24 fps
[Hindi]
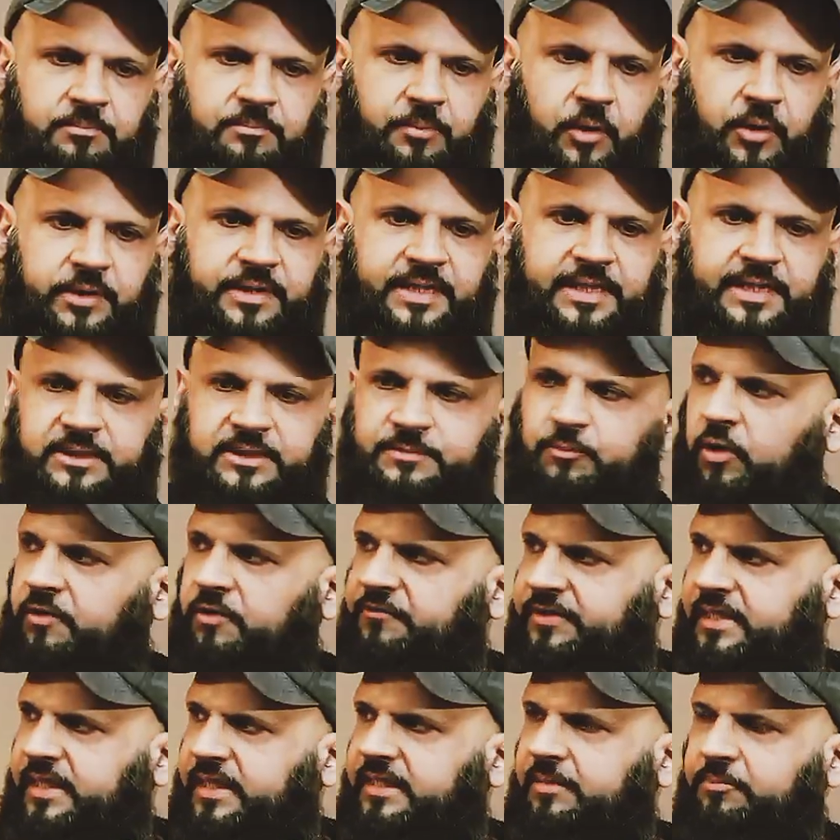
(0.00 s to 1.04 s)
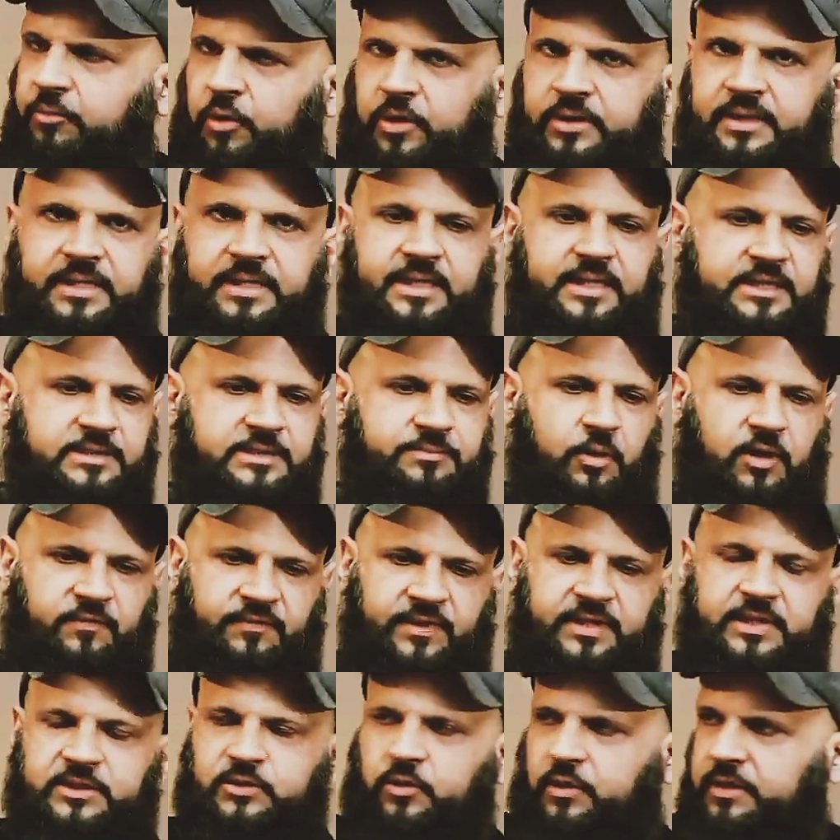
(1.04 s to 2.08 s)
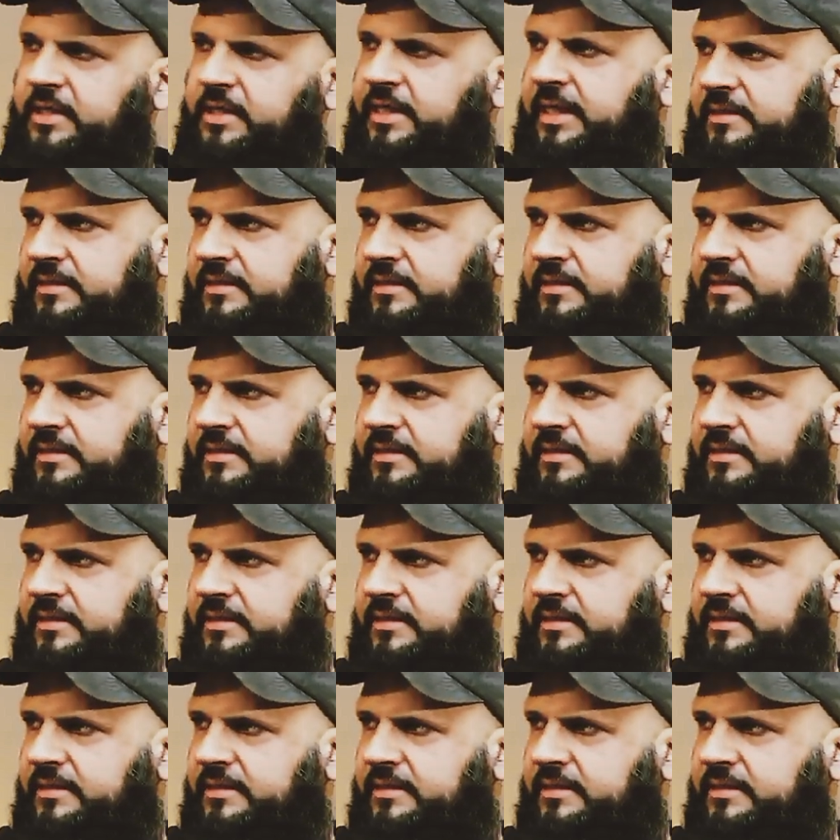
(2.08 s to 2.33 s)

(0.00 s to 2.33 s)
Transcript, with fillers: है बॉडी डिस्मॉर्फिया या बॉडी डिस्मॉर्फिक डिसऑर्डर